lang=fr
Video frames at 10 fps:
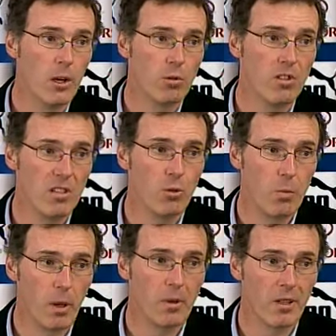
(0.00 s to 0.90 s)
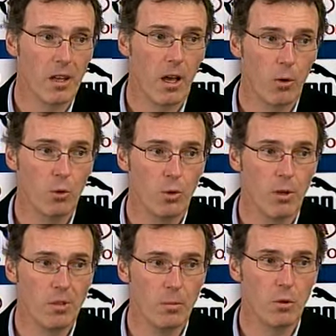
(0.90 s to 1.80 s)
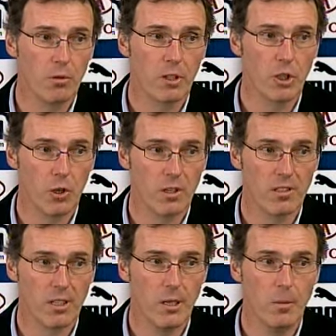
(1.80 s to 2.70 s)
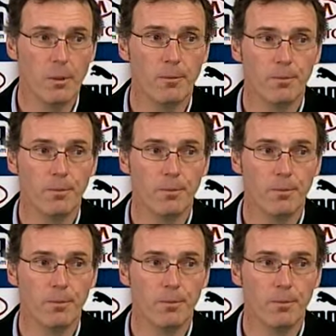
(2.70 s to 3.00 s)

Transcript: et aussi ça nous permettrait à redonner un petit peu de fraîcheur à cette équipe.